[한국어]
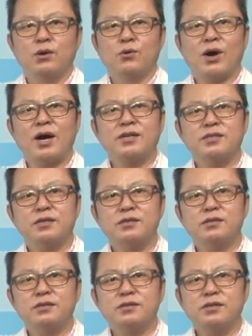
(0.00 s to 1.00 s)

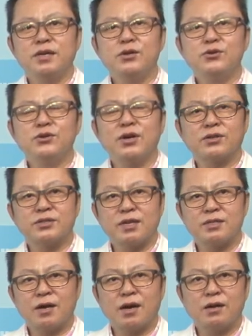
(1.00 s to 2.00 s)
과학자들은 인류
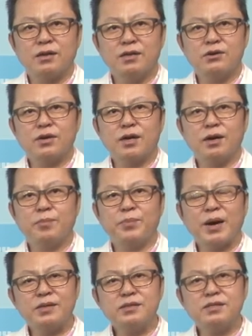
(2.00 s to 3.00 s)
역사상 이렇게
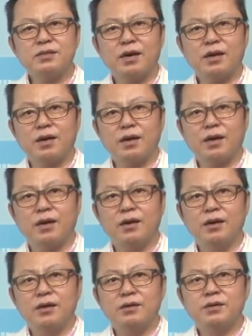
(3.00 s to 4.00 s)
빠른 시간에
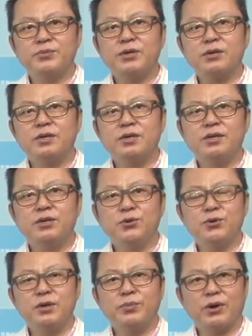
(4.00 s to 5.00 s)
급격히
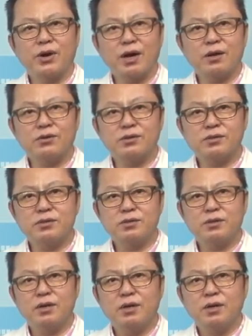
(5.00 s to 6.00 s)
기온이 변화한
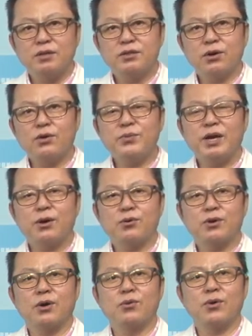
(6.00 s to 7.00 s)
것은 처음이라고
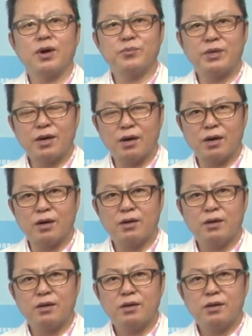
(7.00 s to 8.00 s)
경고합니다.
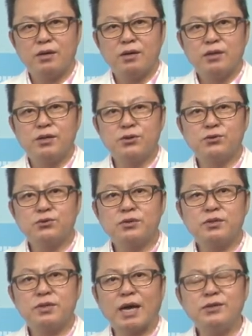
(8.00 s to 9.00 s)

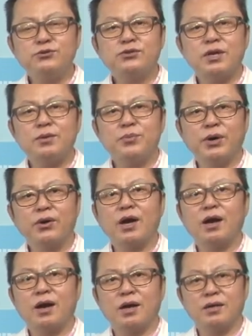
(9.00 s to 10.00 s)
기온은 단순한
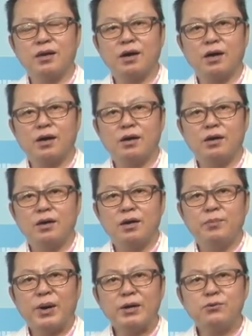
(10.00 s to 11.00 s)
변화가 아니라
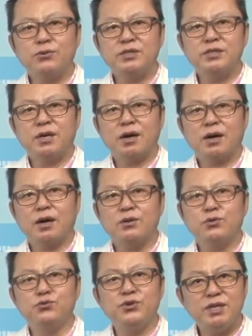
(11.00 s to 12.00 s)
빠르고
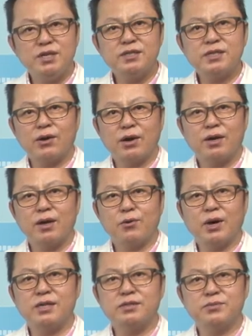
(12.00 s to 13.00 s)
심각한 위기 상황에
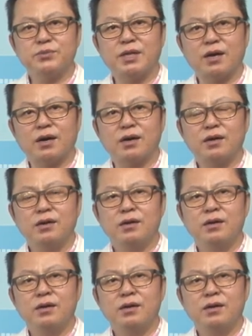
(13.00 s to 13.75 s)
와 있습니다.